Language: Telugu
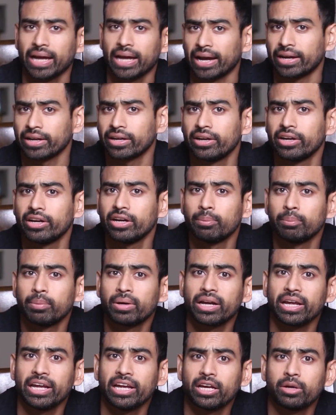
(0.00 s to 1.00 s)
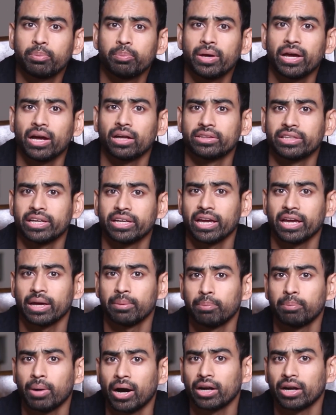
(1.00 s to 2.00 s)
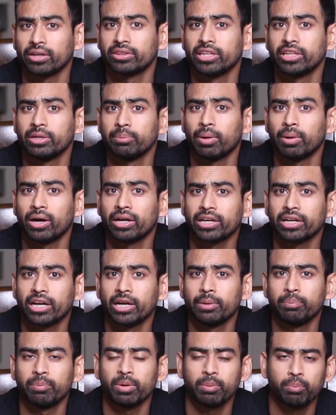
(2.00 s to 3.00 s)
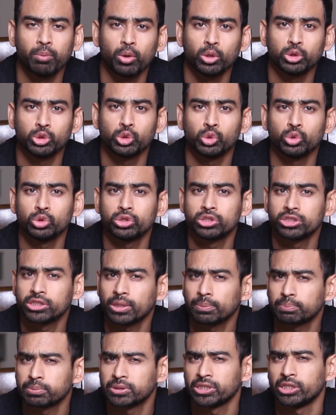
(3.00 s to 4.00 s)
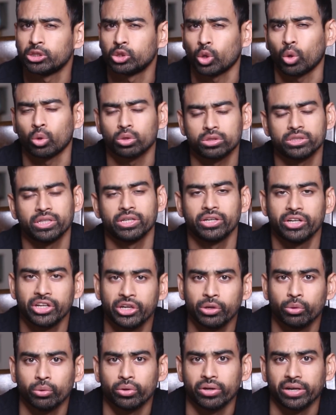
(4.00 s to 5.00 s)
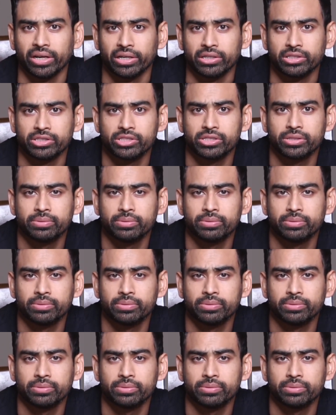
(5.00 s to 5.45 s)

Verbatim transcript: కేటగిరీ నెంబర్ వన్లో ఉన్నాయి భారతీయ మార్కెట్లో లభించే వాటిల్లోనే అన్నింటికన్నా టాక్సిక్ డియోడరెంట్స్